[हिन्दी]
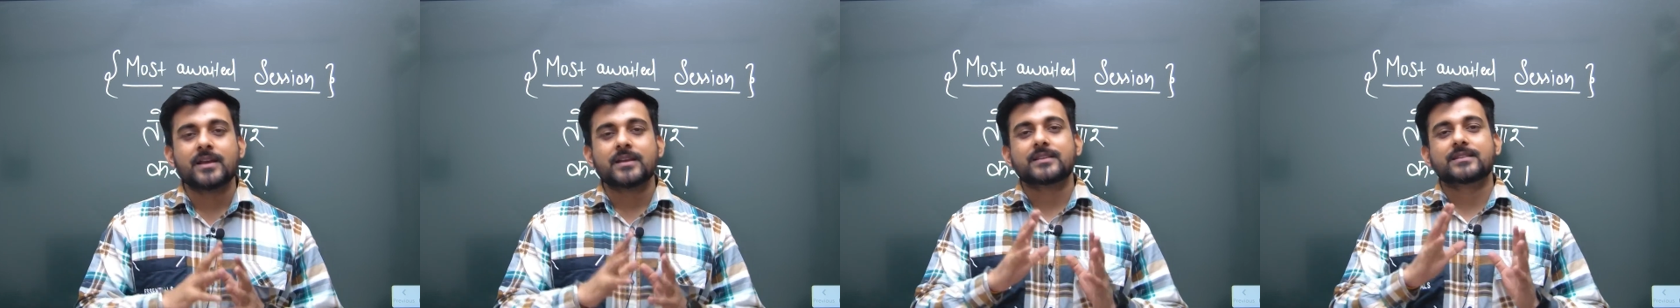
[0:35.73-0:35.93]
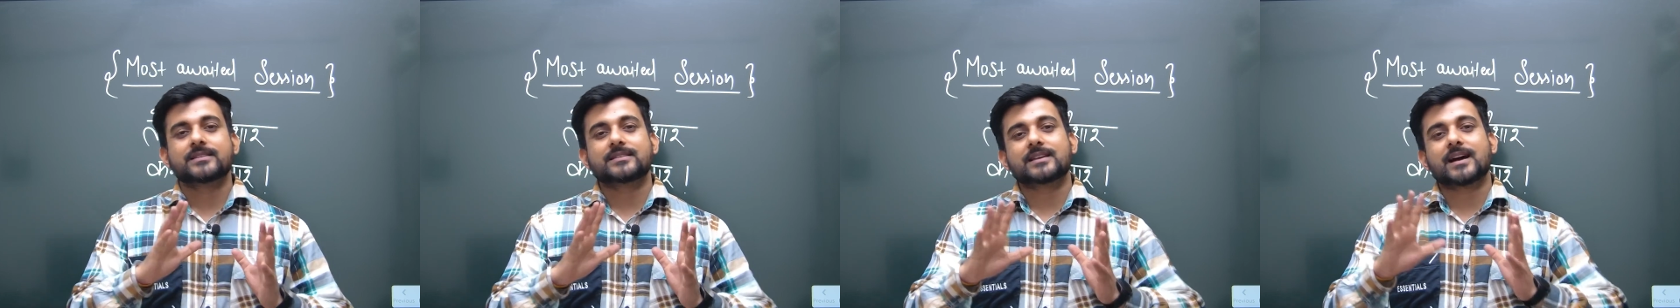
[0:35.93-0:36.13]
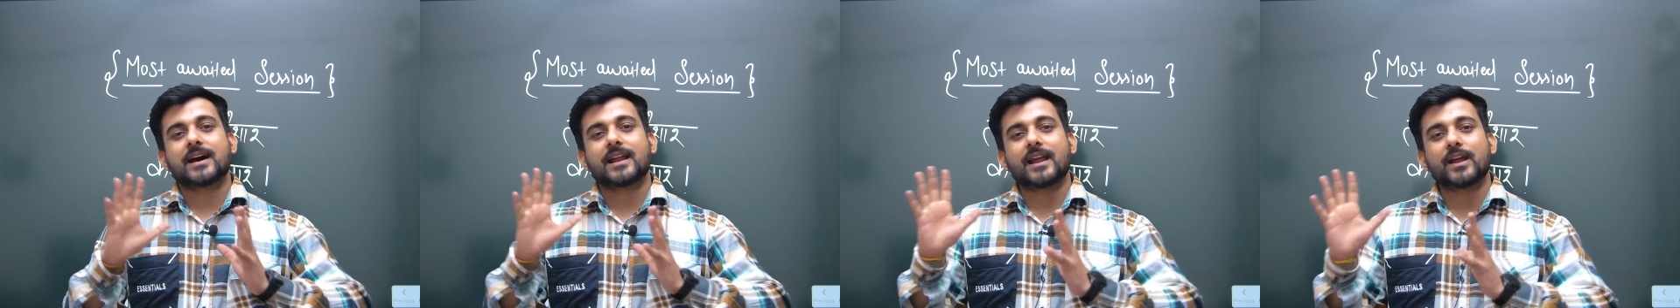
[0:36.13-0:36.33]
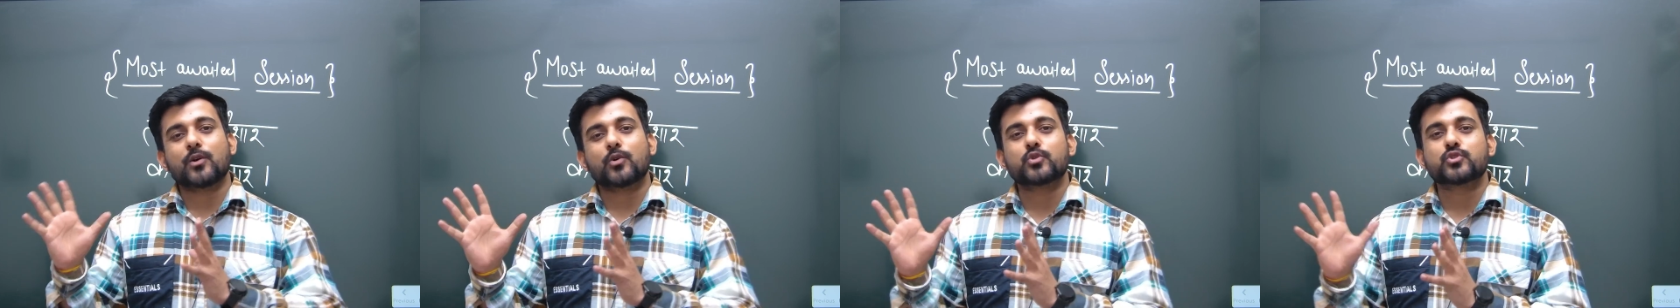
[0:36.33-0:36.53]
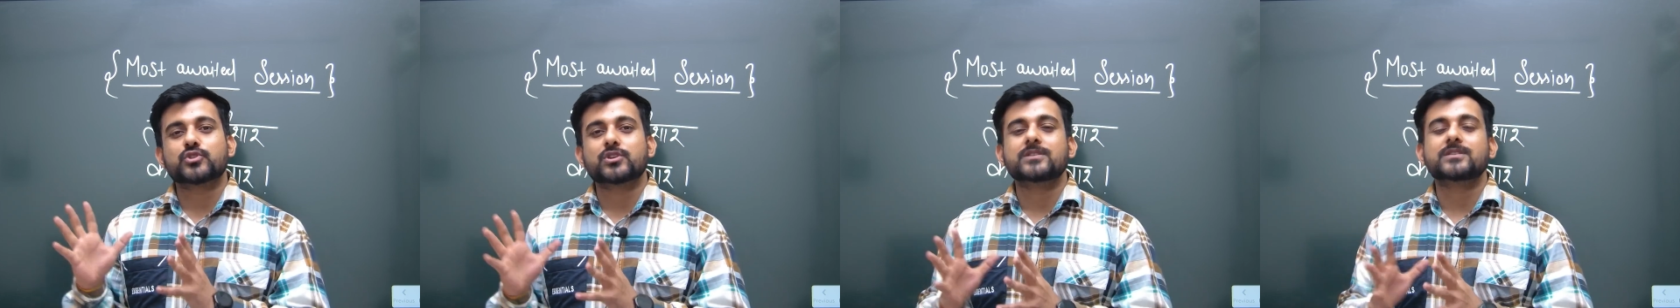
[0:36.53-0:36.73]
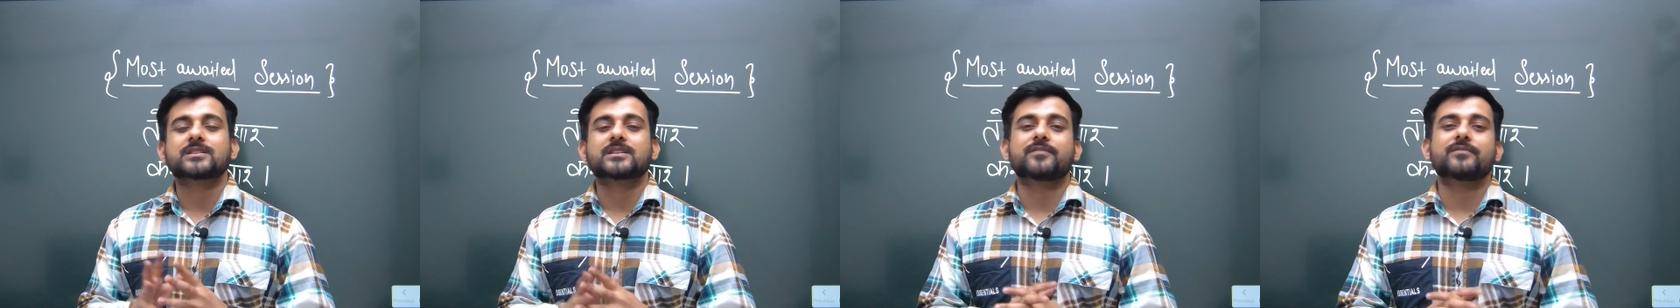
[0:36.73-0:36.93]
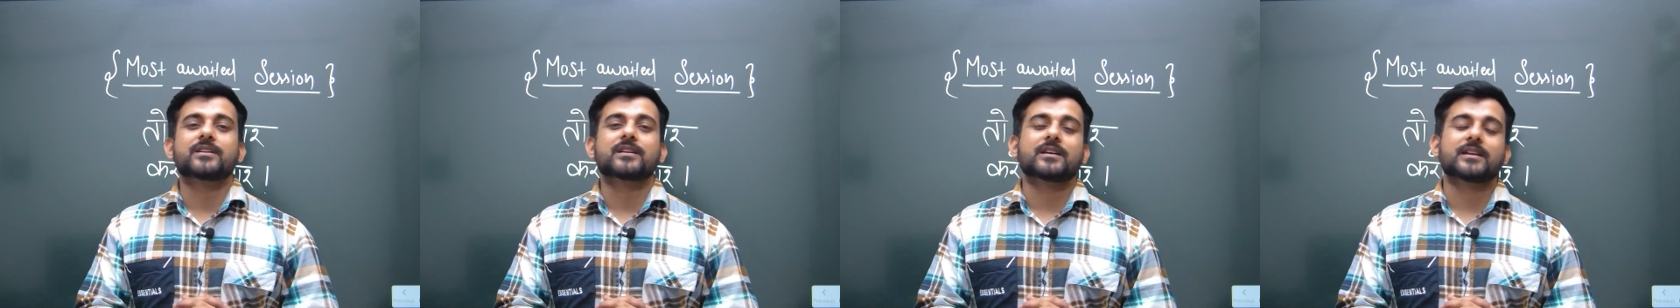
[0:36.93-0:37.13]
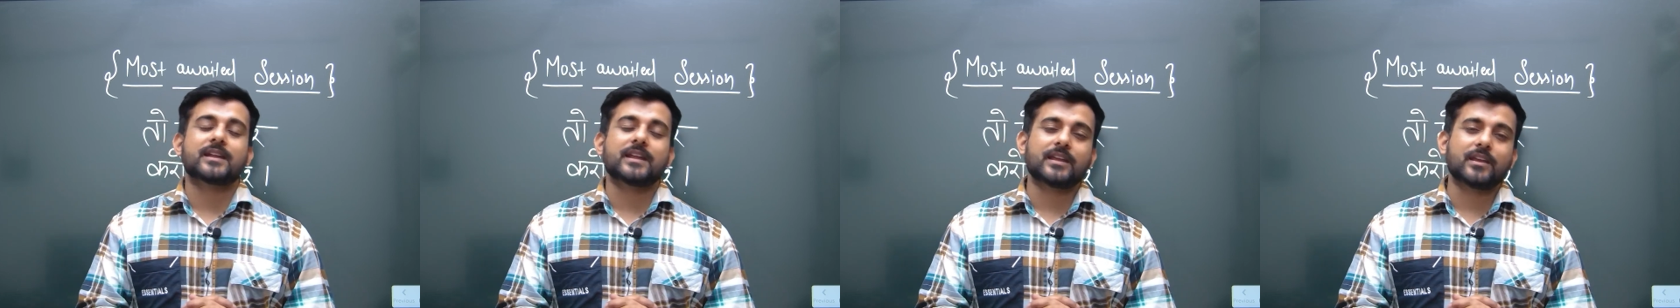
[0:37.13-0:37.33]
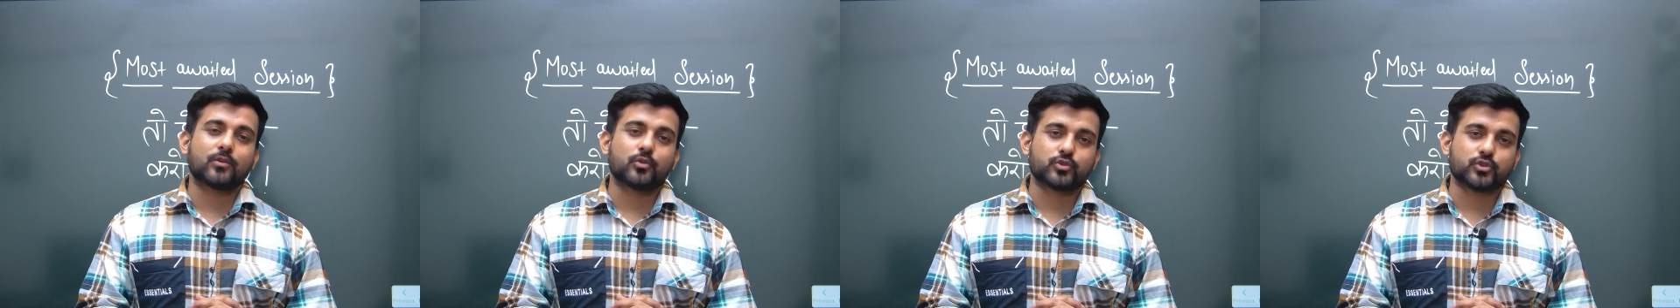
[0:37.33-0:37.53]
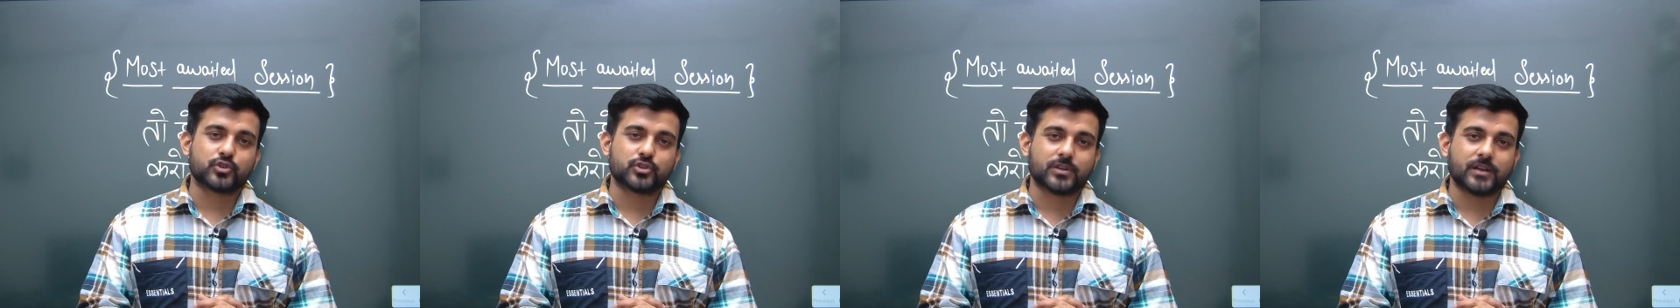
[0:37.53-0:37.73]
सारे क्वेश्चंस कवर करने की
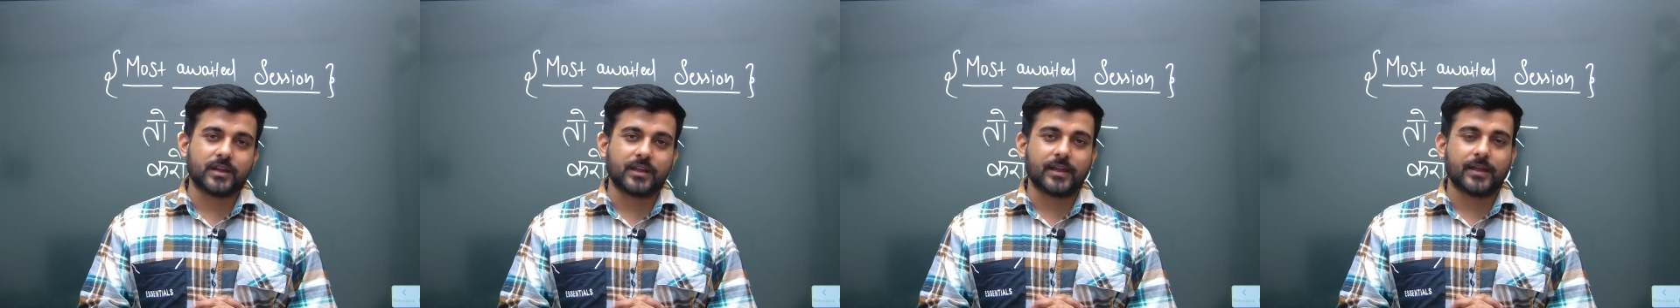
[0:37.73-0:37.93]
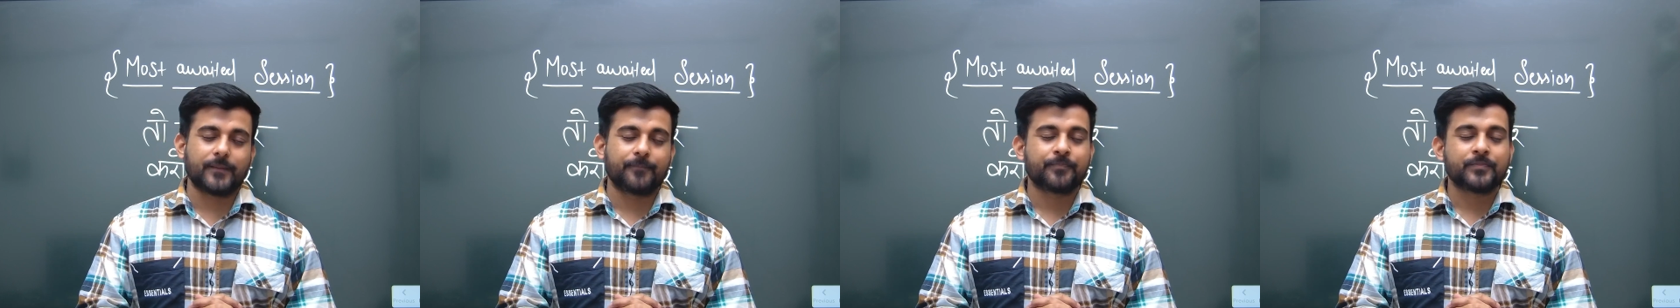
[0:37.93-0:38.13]
कोशिश करेंगे